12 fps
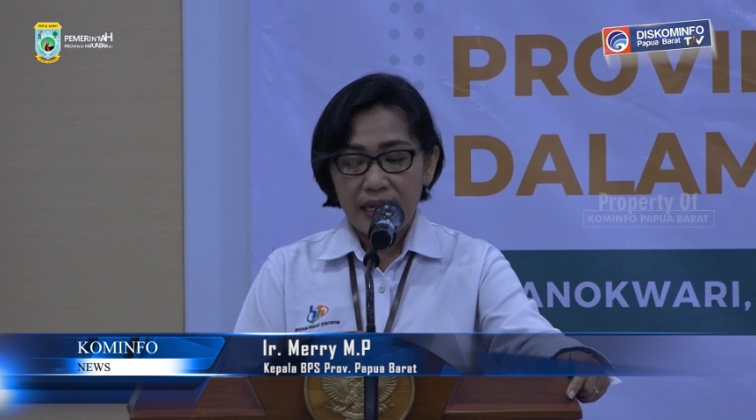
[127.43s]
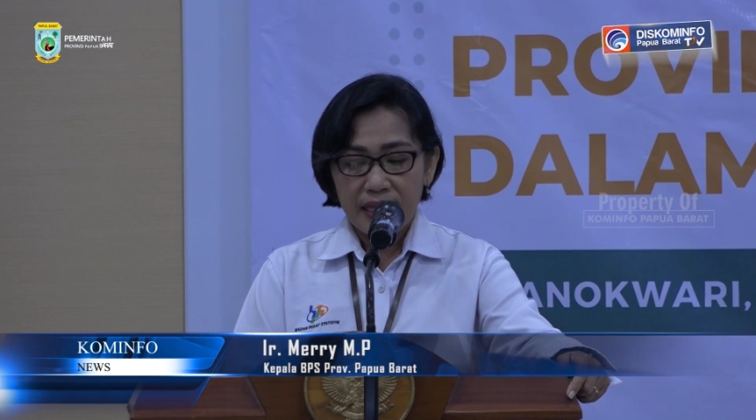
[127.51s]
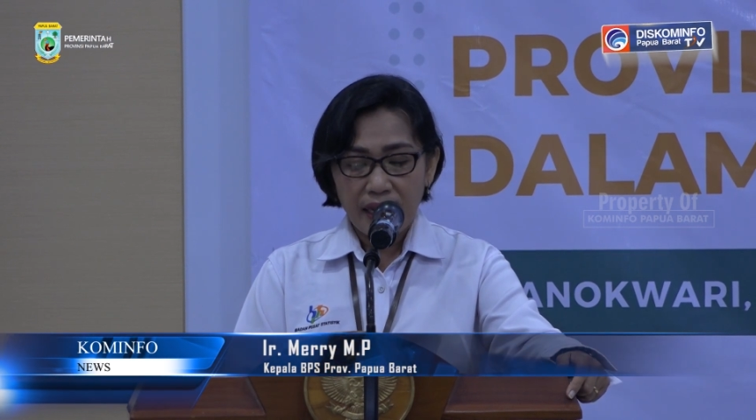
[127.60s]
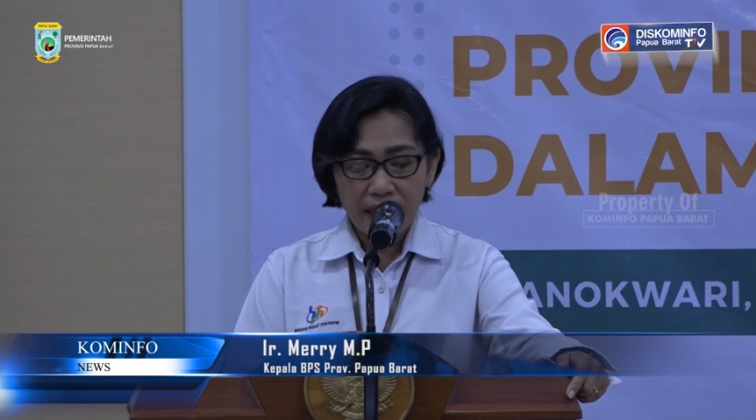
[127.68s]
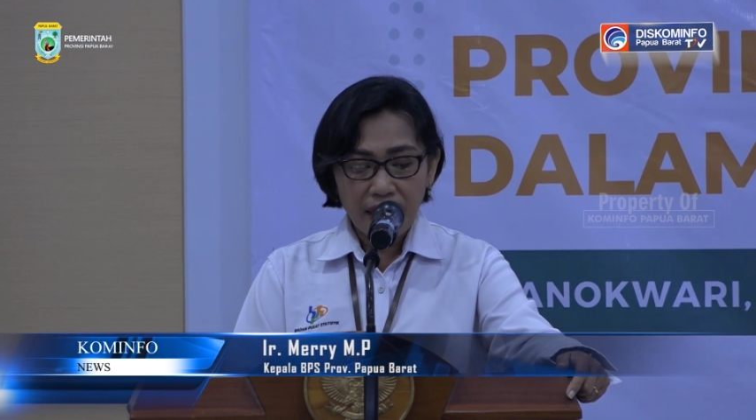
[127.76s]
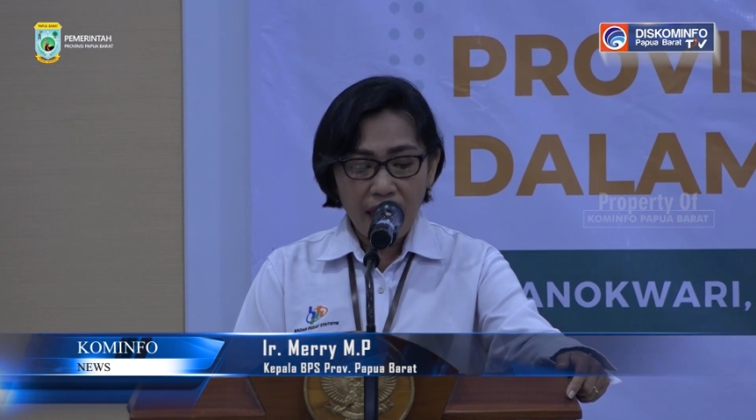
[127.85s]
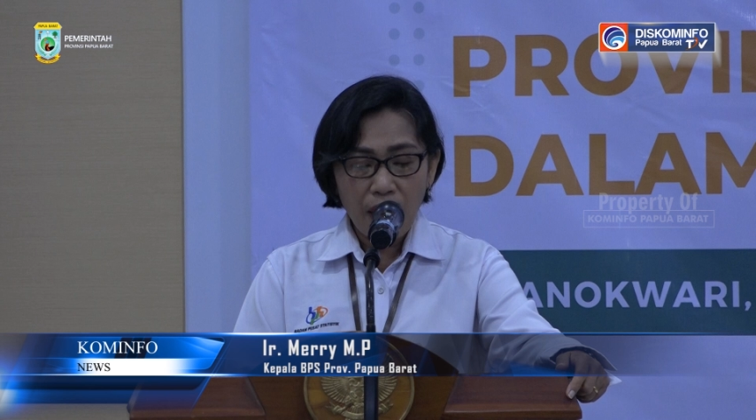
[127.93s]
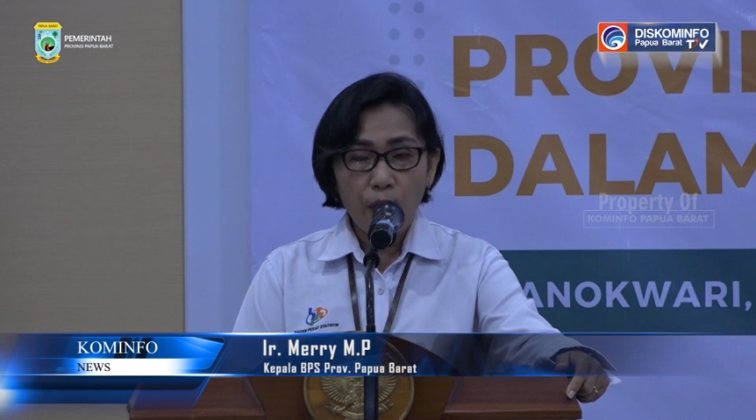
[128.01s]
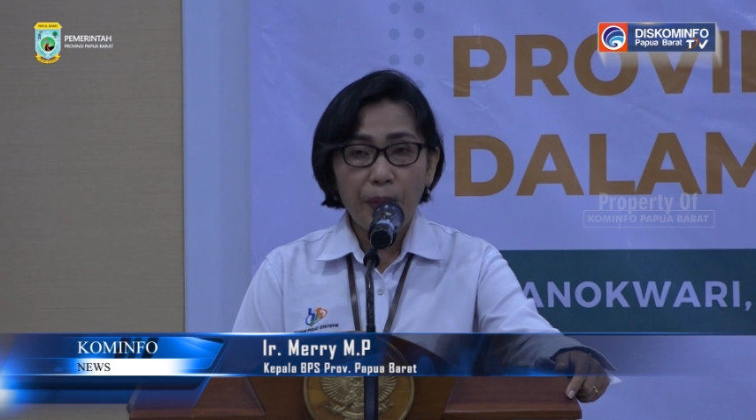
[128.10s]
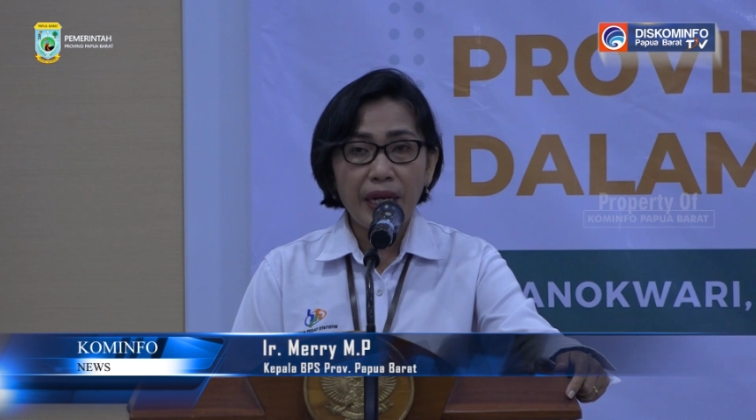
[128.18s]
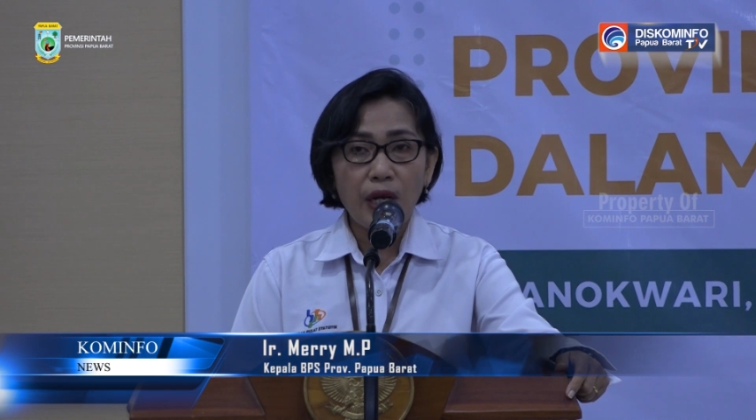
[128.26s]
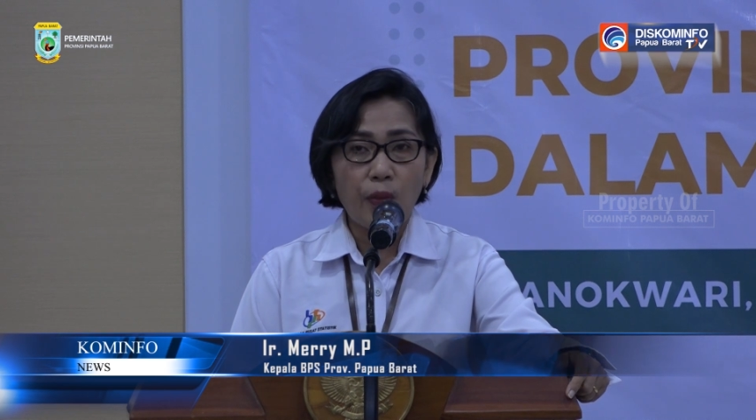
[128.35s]
serta
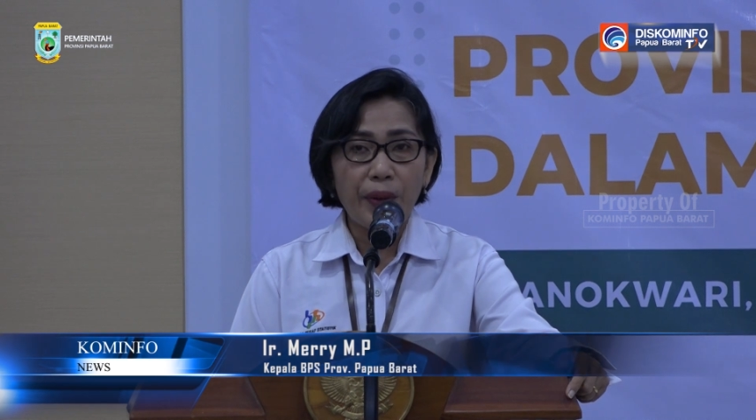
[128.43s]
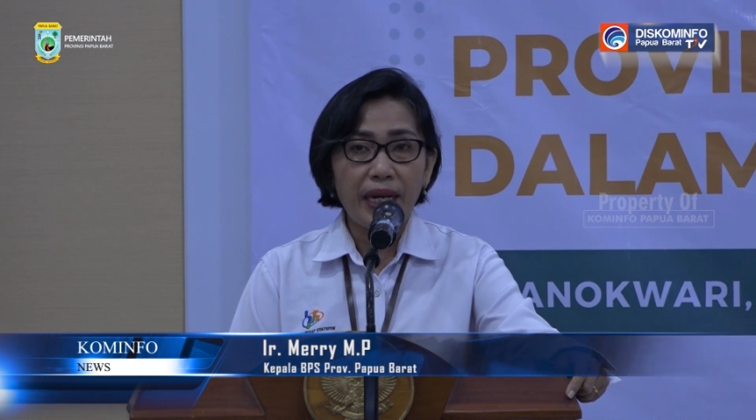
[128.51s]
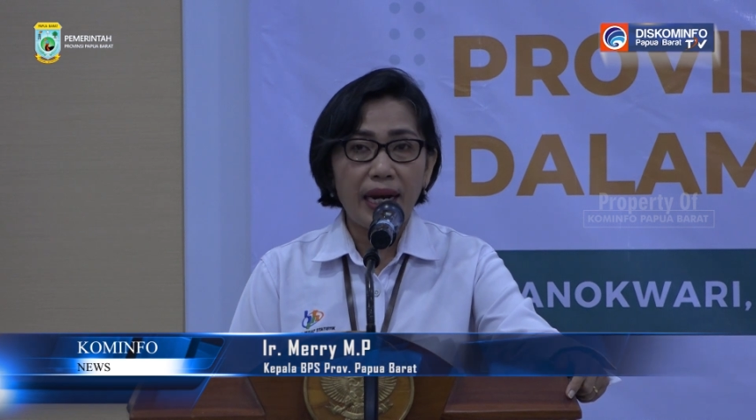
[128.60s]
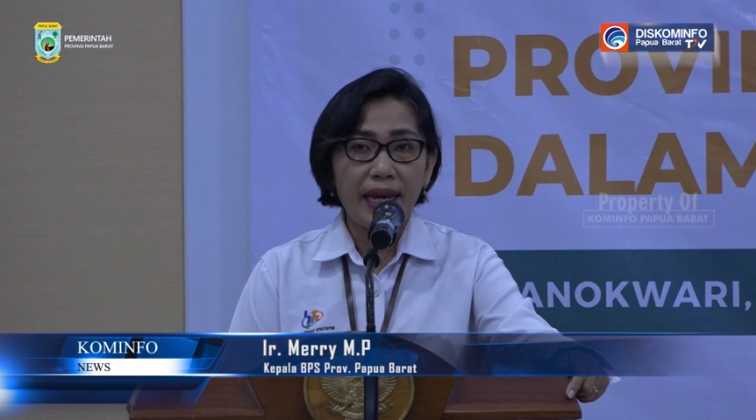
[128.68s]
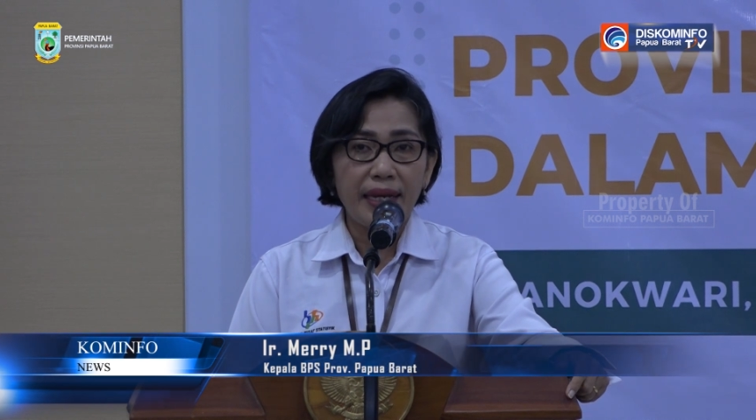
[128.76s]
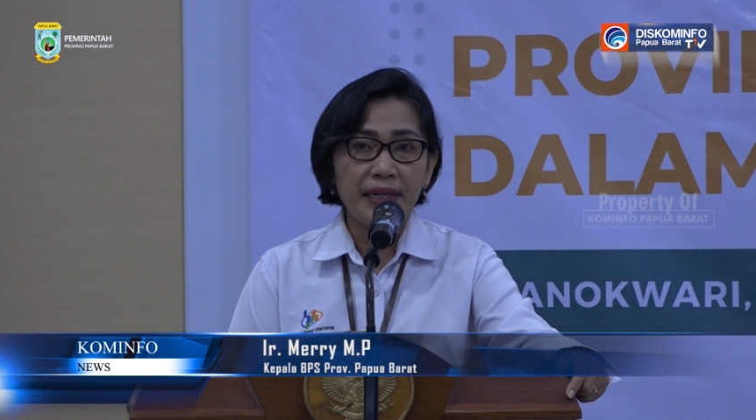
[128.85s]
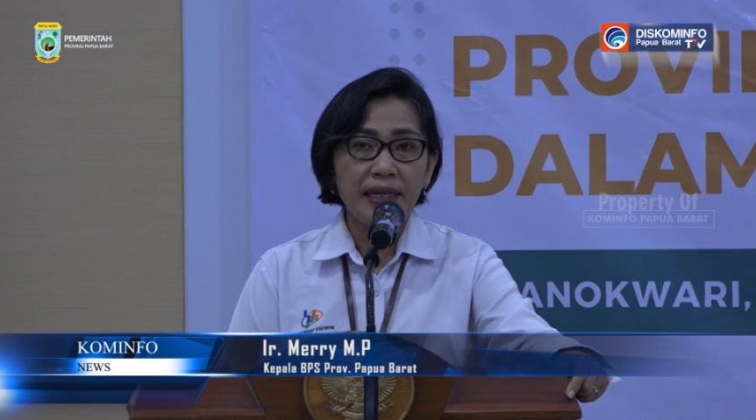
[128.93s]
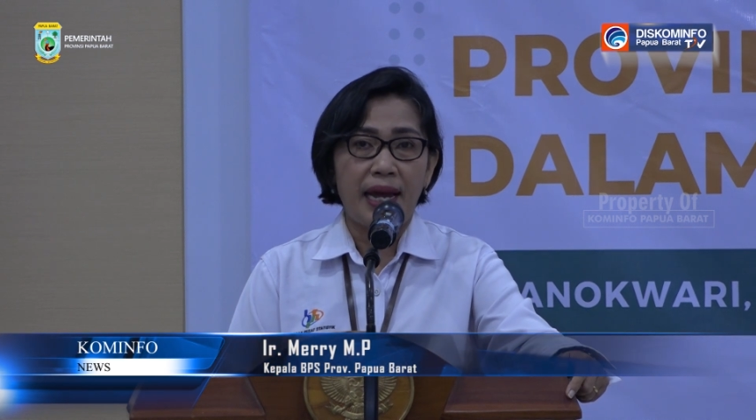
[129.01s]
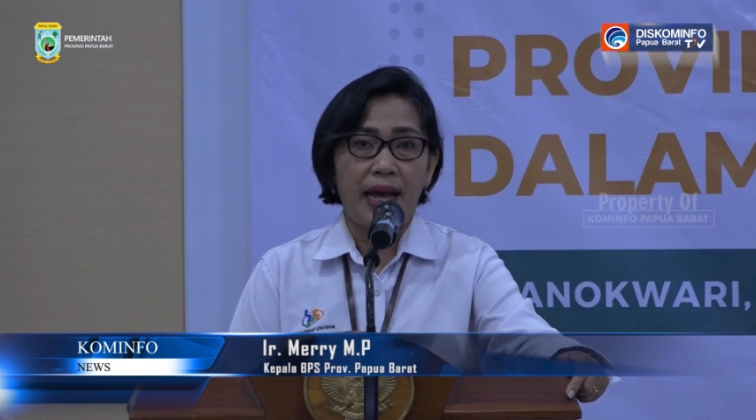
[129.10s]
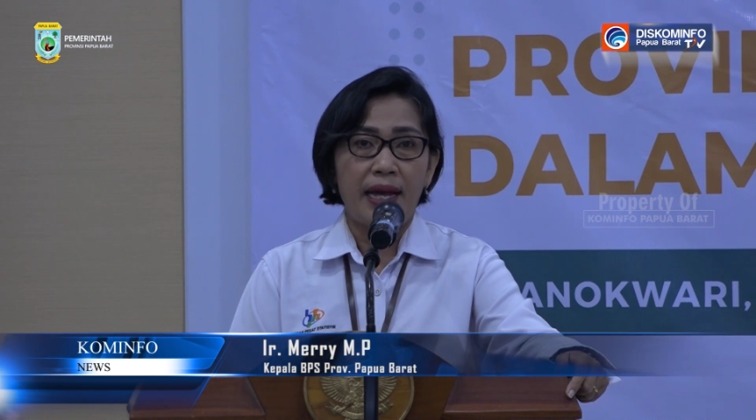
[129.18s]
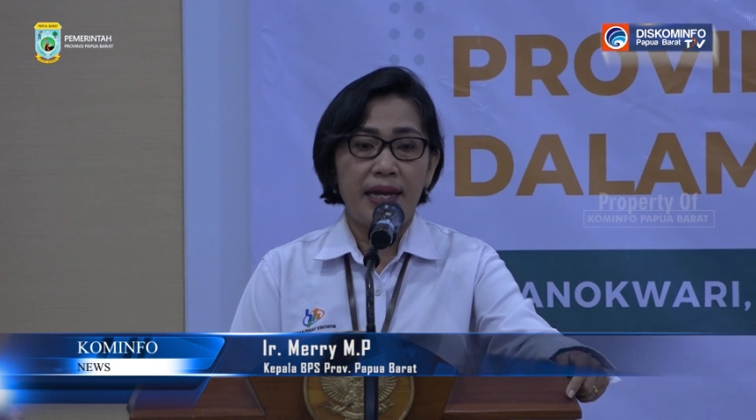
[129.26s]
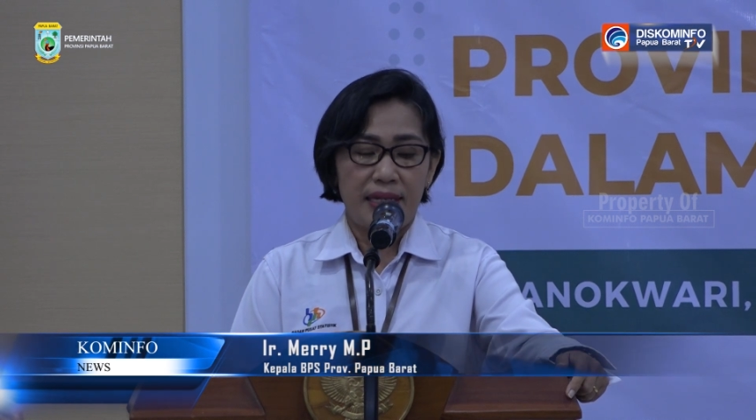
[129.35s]
OPD-OPD
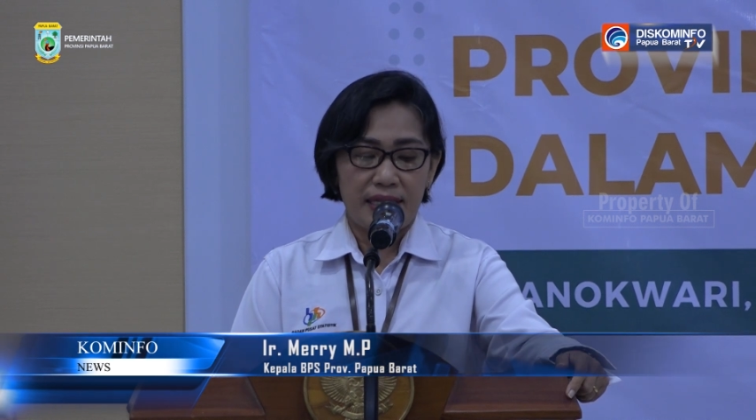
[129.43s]
lainnya